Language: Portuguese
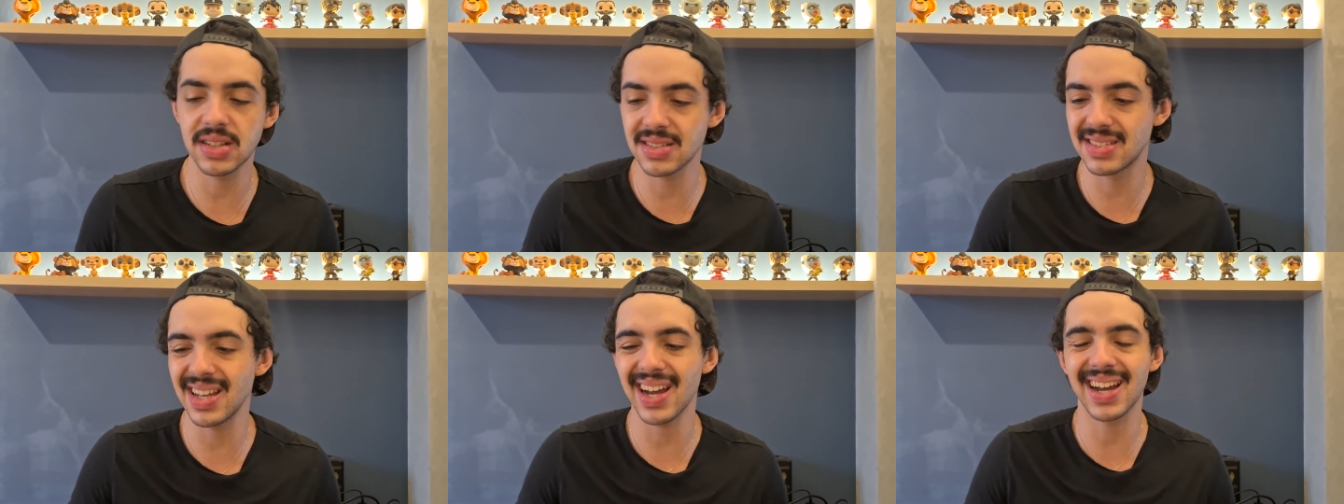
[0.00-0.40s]

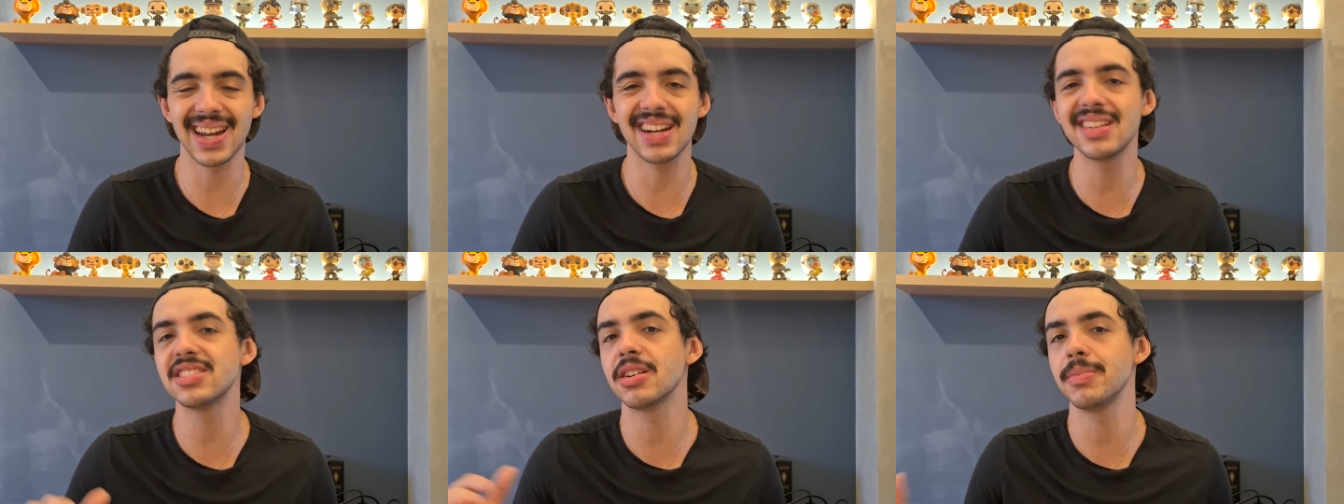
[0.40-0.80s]
de ser a
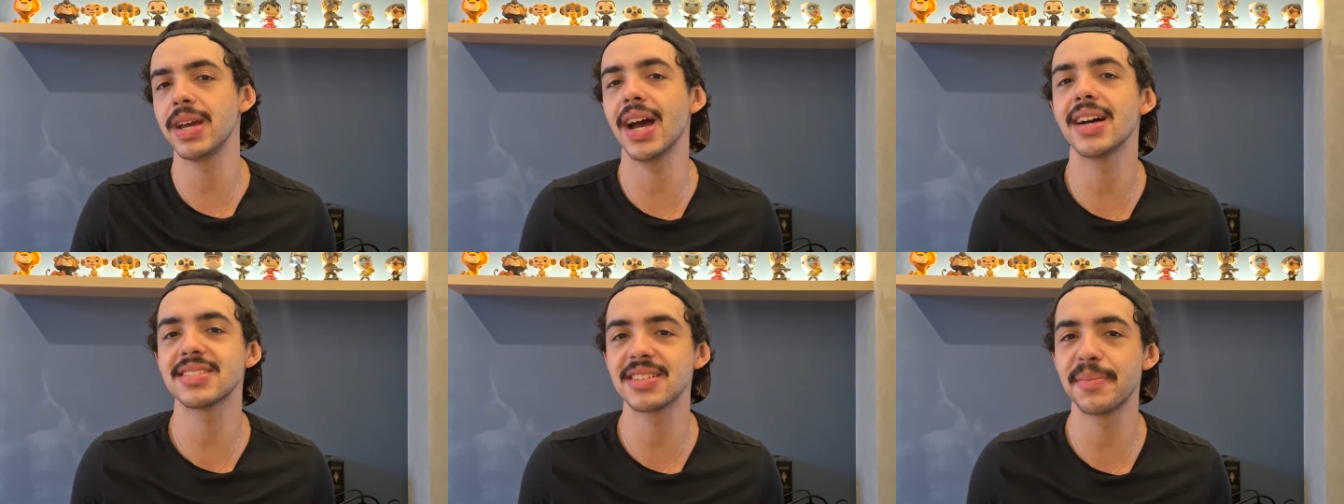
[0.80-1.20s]
grande
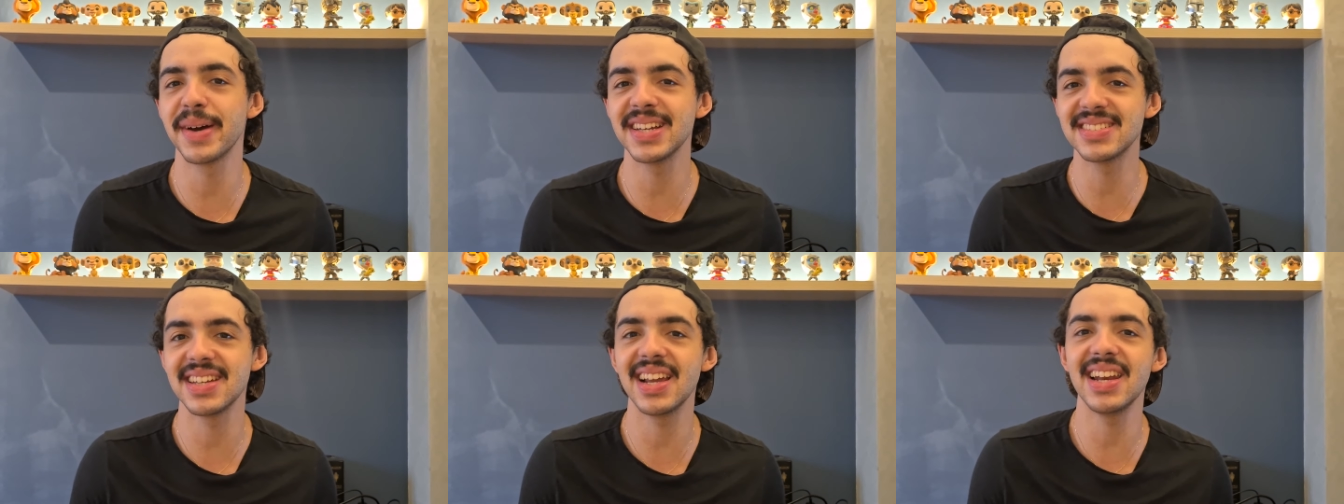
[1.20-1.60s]
ameaça,
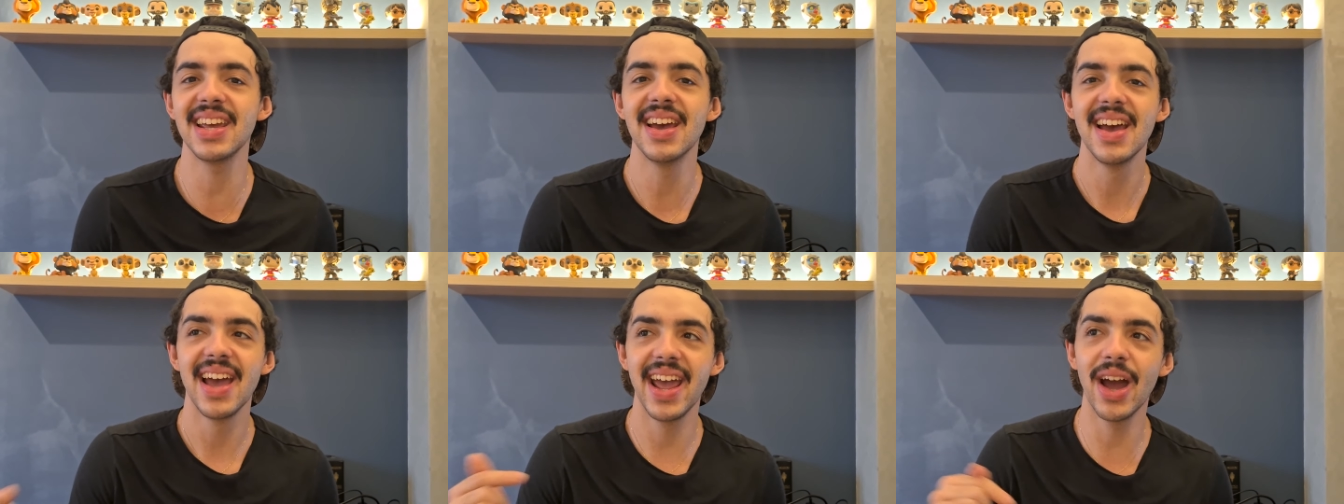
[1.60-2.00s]
mas
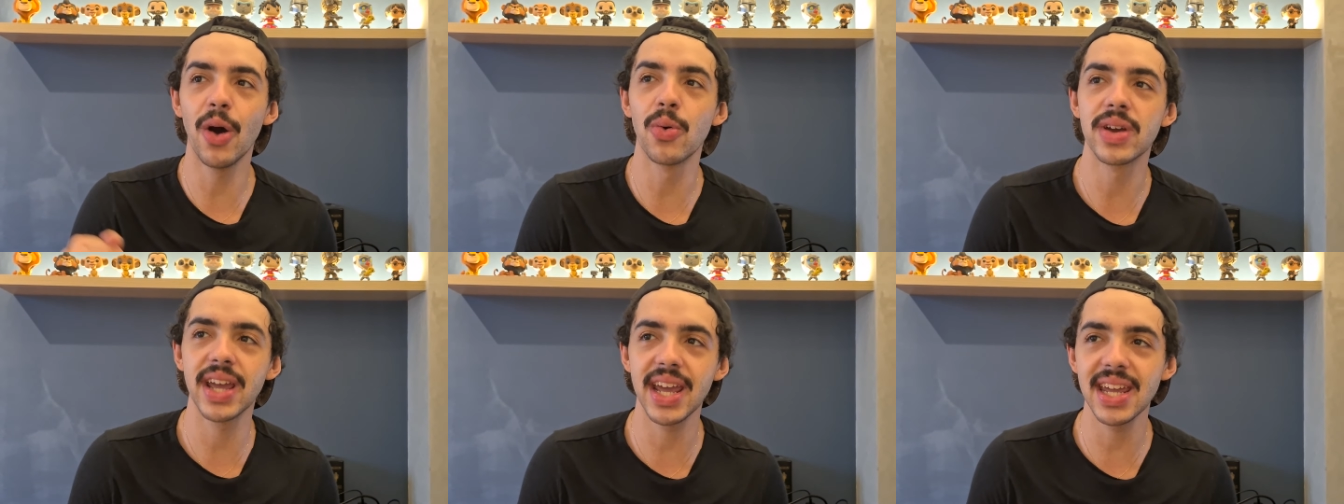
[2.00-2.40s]
ele é
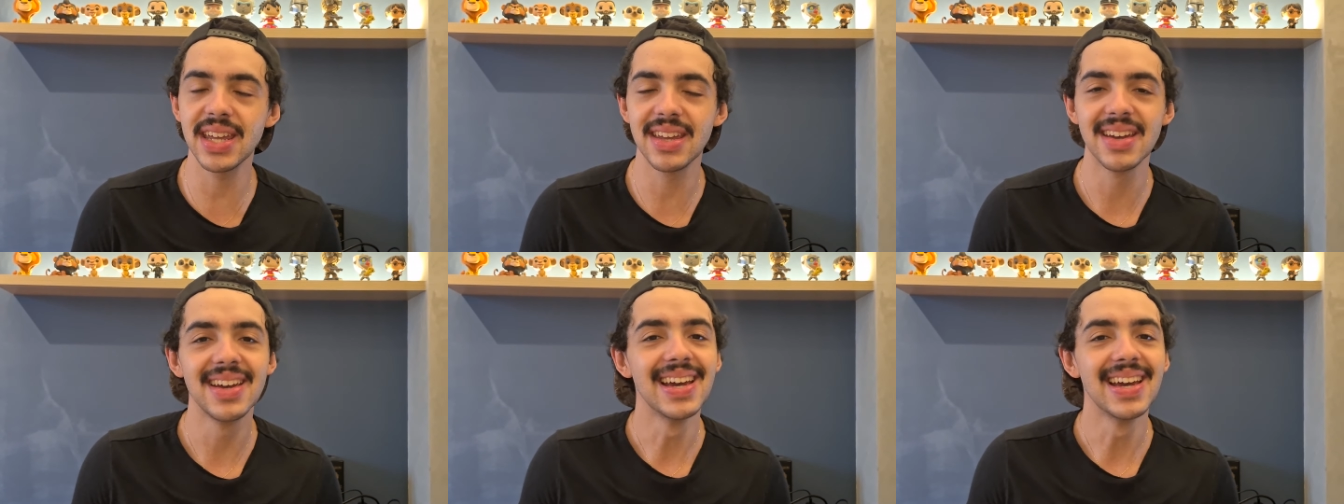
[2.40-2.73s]
alguém